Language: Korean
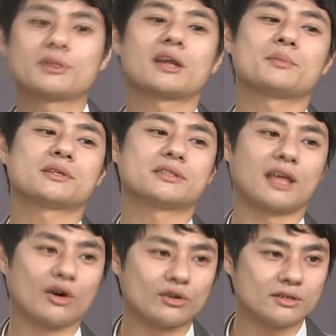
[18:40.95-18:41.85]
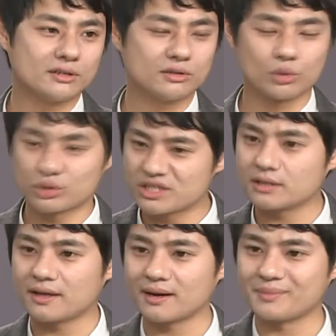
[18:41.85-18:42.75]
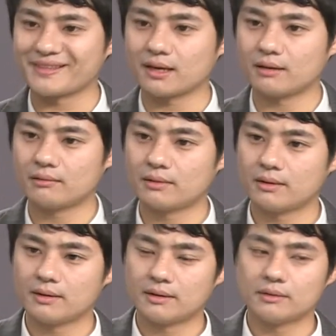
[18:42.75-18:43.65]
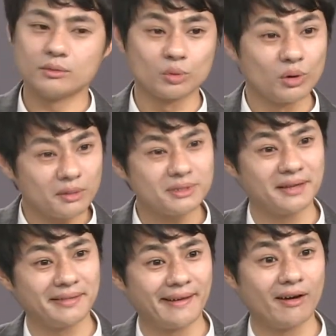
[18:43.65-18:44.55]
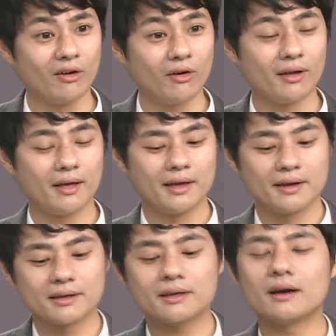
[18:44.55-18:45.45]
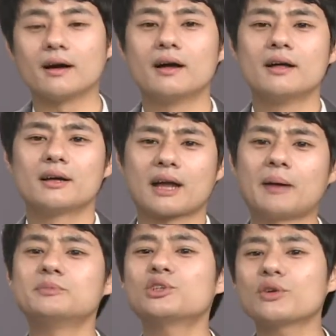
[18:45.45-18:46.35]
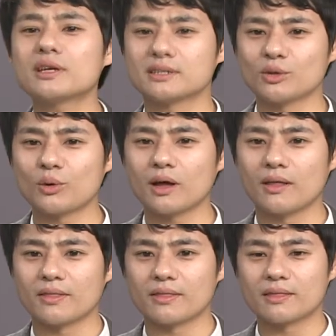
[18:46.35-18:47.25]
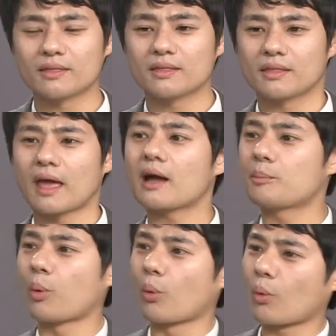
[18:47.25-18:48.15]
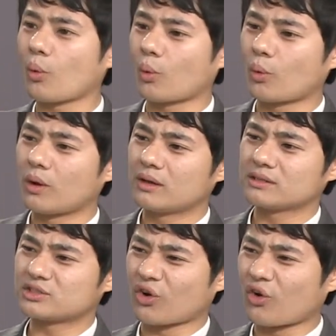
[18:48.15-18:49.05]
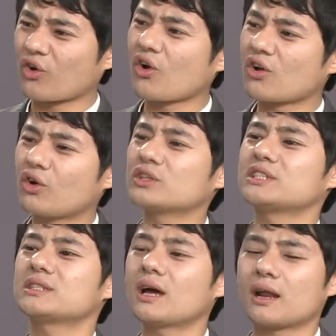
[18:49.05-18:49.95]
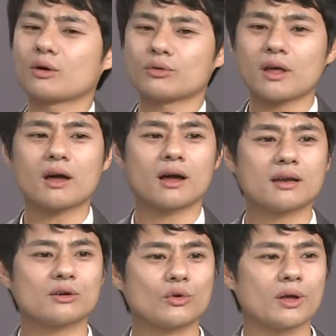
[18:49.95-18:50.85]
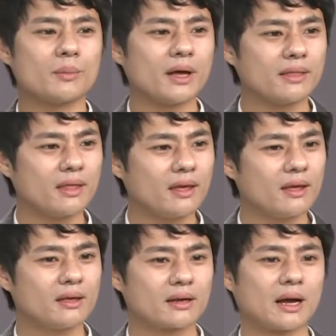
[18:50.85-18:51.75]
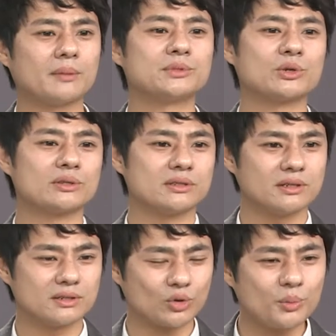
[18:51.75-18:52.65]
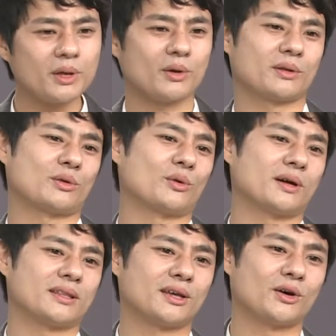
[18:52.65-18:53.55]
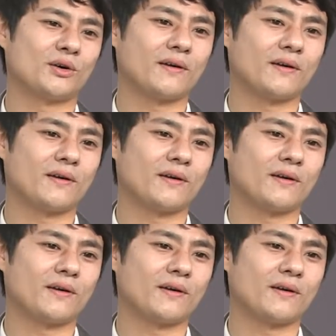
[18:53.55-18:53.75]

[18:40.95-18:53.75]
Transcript: 사람이 그 대어를 놓칠 때랍니다. 놀랍지 않나요? 그러니까 감정이 그동안 내가 보고 저럴 것이다 라고 생각하는 거에만 감정을 소비해왔던 것 같아요.